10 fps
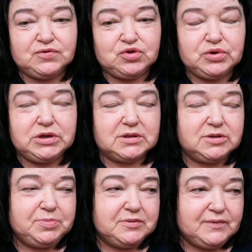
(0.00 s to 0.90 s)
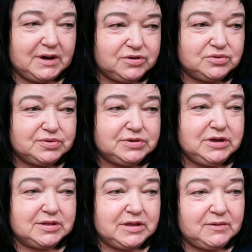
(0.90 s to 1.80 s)
Все я добиваюсь.
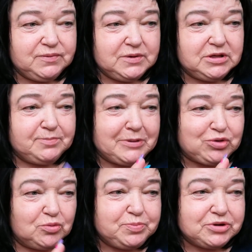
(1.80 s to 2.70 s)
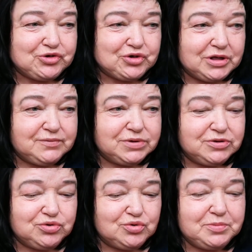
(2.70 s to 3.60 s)
Я там вела, потом перешла в
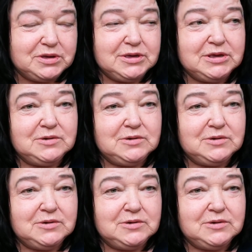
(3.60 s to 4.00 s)
YouTube.